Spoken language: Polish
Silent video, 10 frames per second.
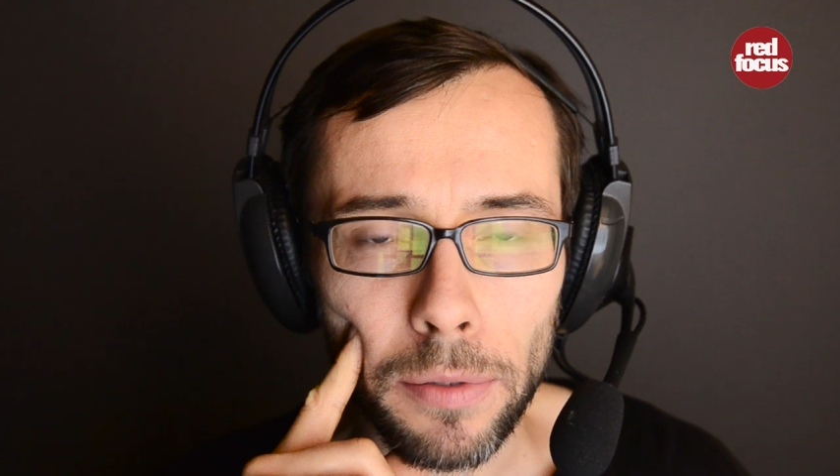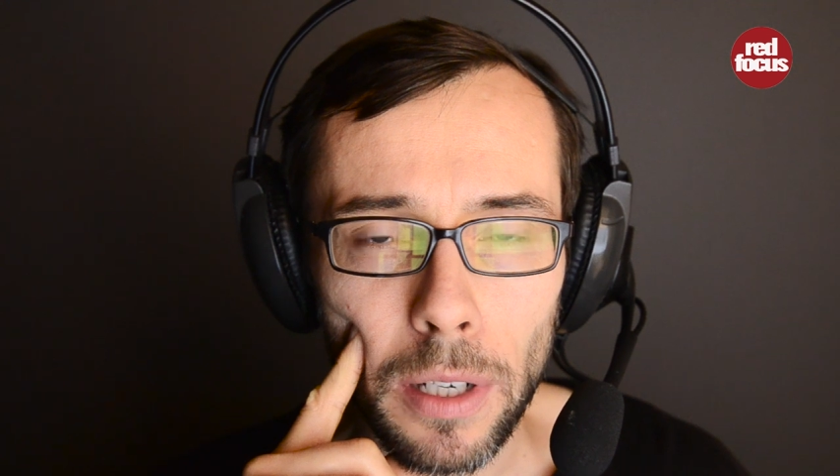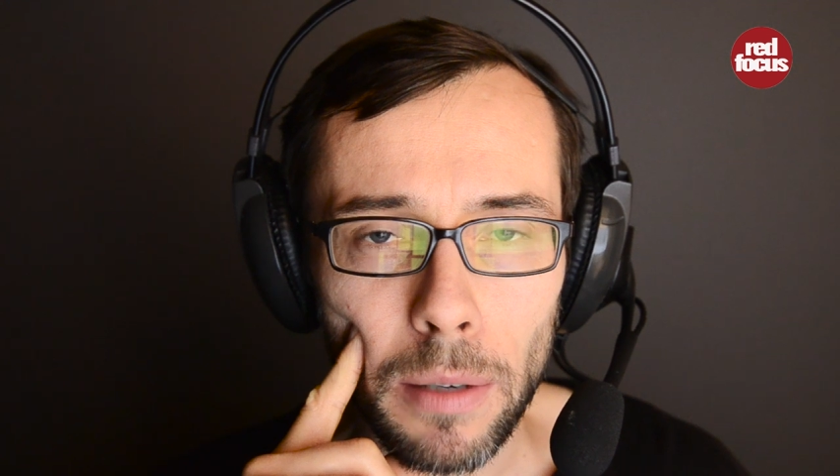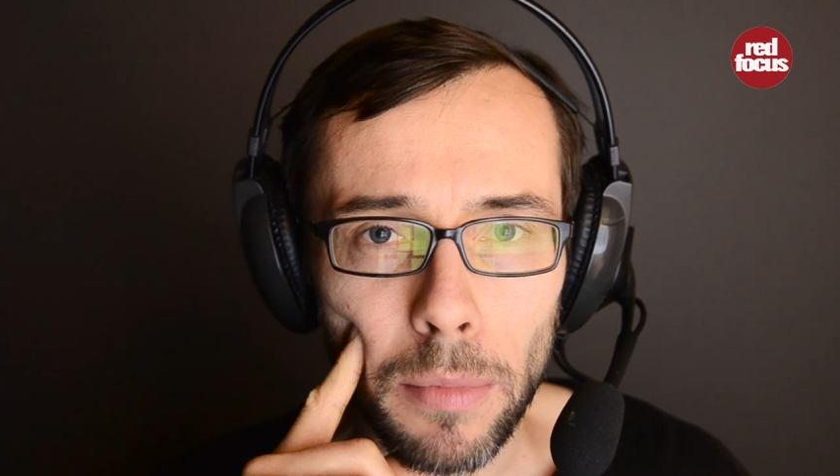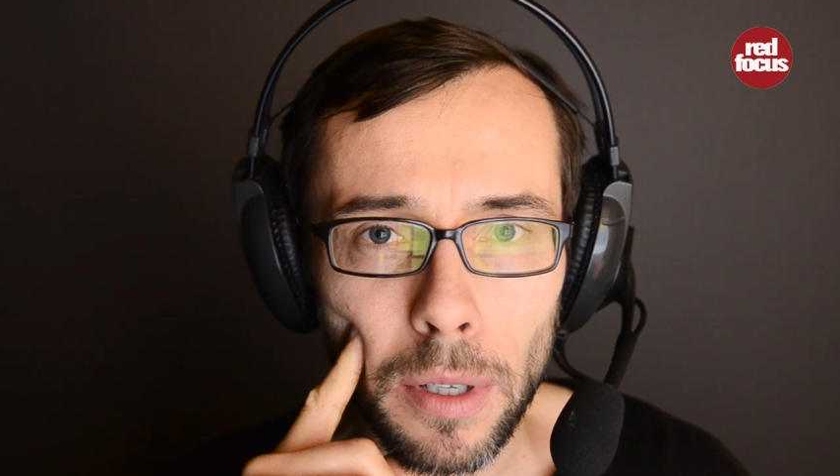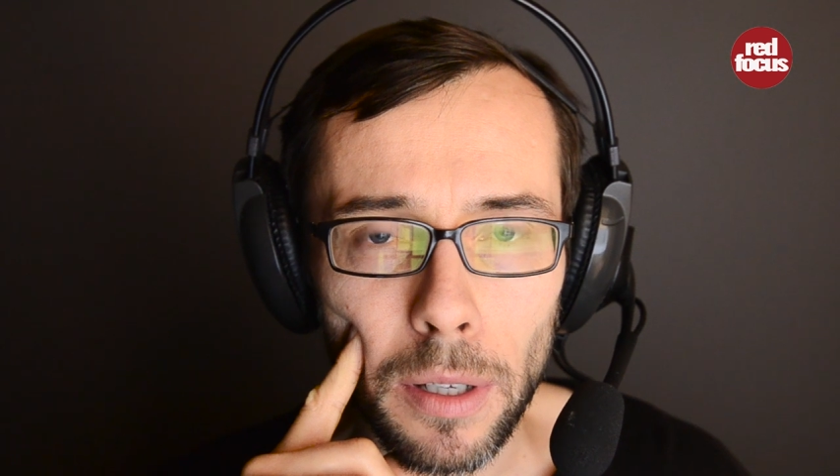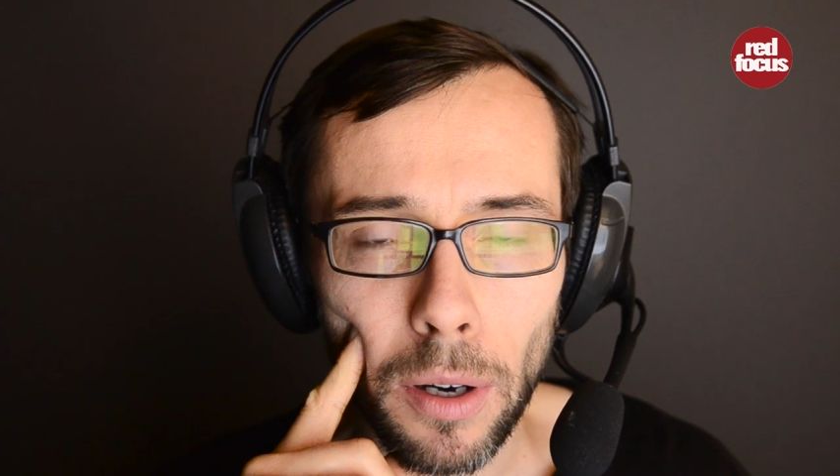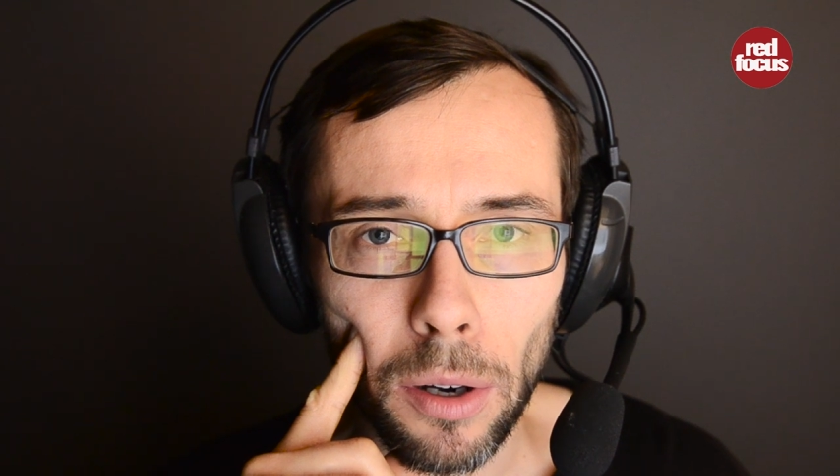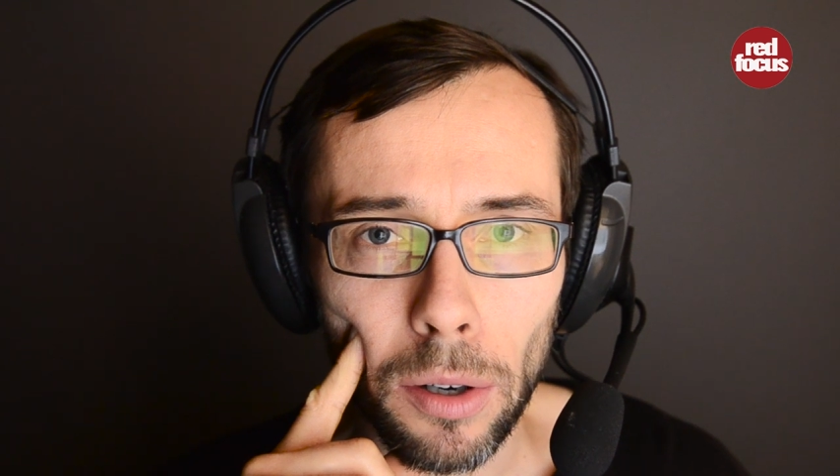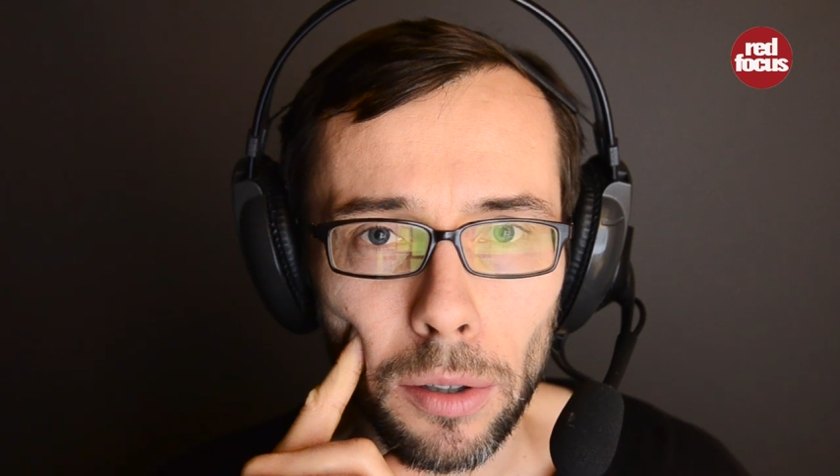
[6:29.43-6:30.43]
filmy
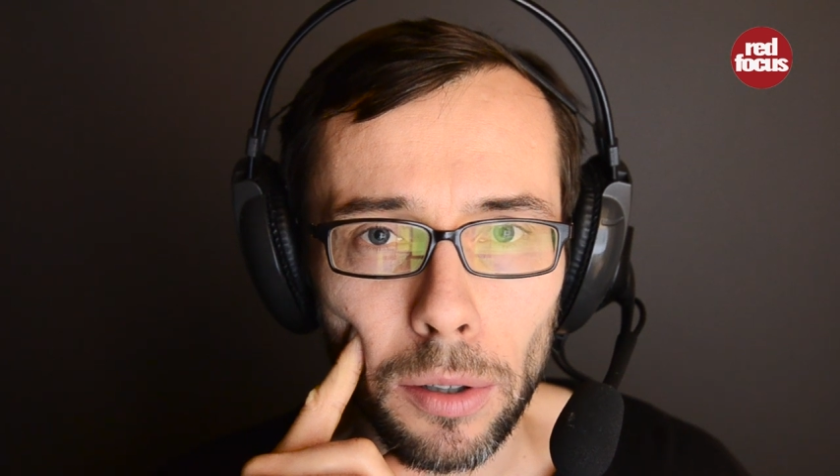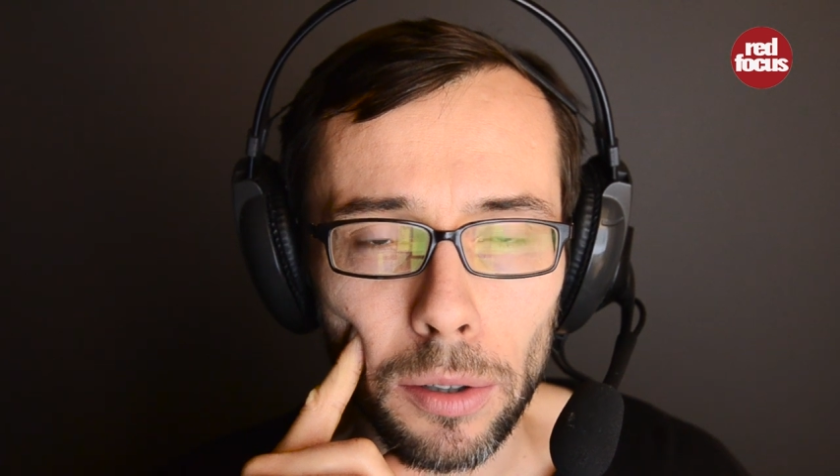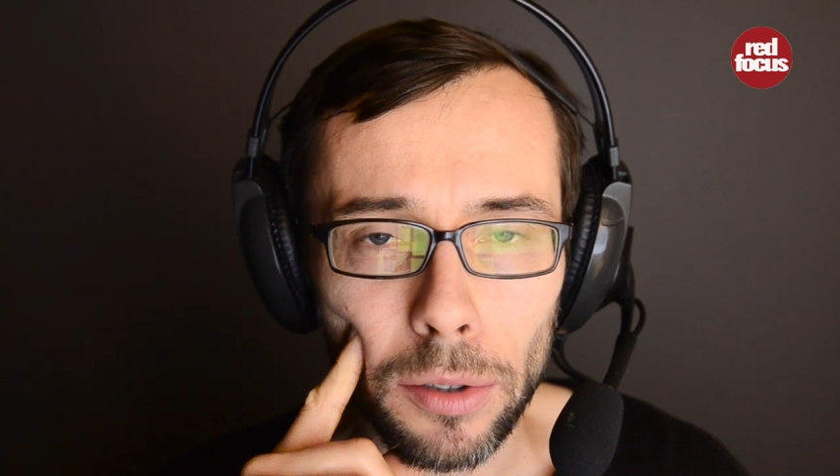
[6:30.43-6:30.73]
o,